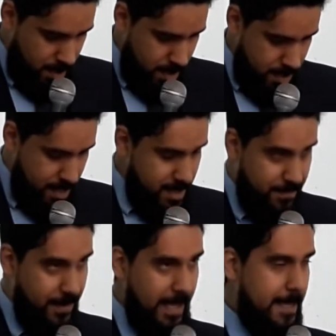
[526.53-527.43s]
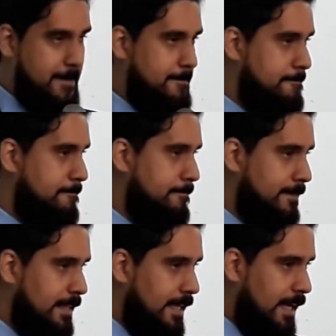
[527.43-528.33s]
E ele vem
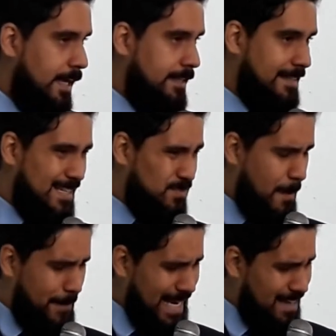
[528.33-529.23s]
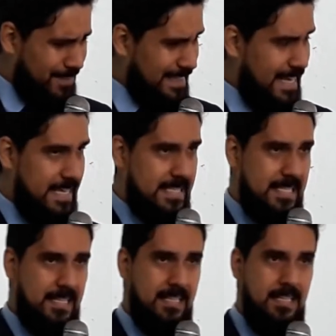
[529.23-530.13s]
e traz uma palavra
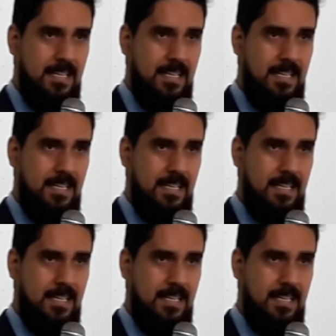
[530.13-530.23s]
dessa,